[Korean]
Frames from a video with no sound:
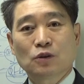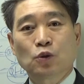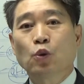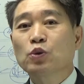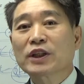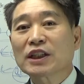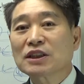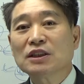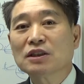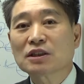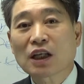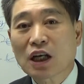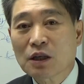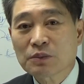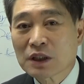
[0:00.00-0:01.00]
농사 짓는
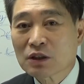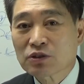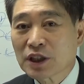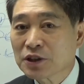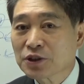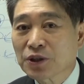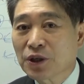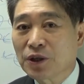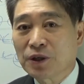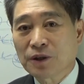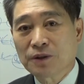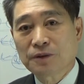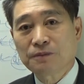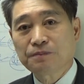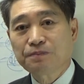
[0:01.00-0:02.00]
사람이라고
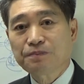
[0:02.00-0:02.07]
됐죠.